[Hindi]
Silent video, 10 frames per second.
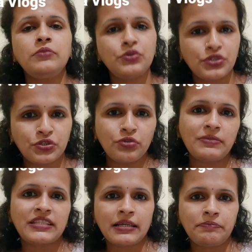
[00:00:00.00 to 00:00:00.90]
हम कुछ तो
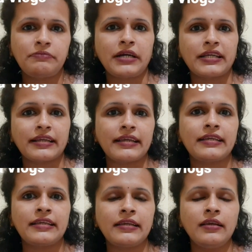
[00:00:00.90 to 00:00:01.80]
बता
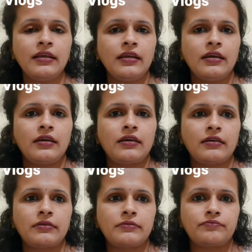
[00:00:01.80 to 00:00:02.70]
पाएंगे कि
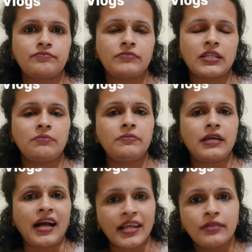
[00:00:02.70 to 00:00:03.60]
आ,
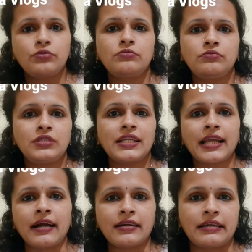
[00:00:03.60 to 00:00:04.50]
मतलब आगे तुझे
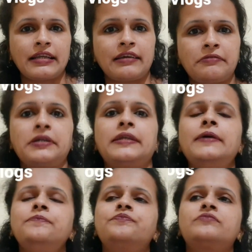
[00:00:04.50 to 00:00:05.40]
क्या करना है
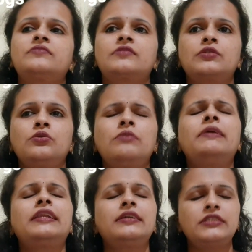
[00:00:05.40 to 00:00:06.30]
वगैरह तो
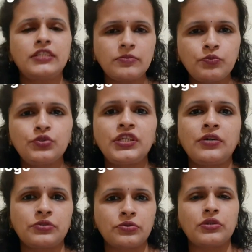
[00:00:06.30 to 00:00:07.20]
मैंने जस्ट
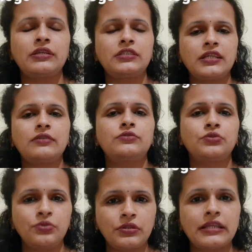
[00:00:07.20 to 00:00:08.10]
पूछा उसको कि चल
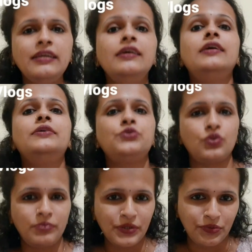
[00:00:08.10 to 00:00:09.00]
छोड़ दे
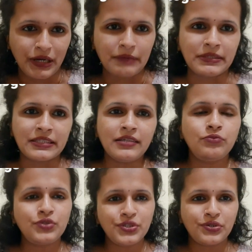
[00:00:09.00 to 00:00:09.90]
जो भी हुआ अभी
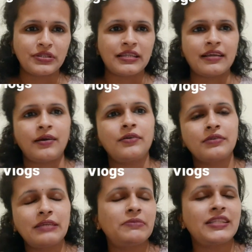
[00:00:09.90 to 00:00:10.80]
तक वो छोड़ दे
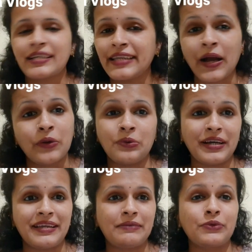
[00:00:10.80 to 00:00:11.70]
और बता क्या
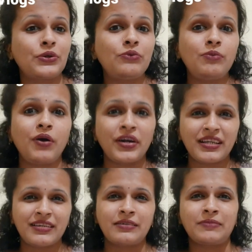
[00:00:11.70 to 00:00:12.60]
हुआ है क्योंकि वो
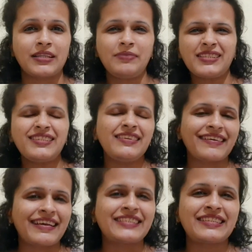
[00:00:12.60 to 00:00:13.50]
बहुत मतलब ऐसे
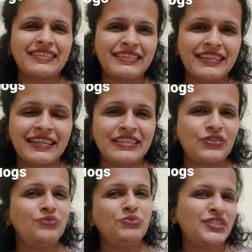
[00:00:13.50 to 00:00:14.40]
नाराज़ दिख रही
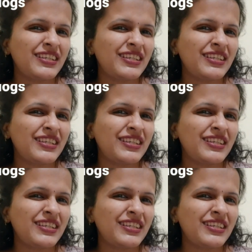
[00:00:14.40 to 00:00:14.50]
थी और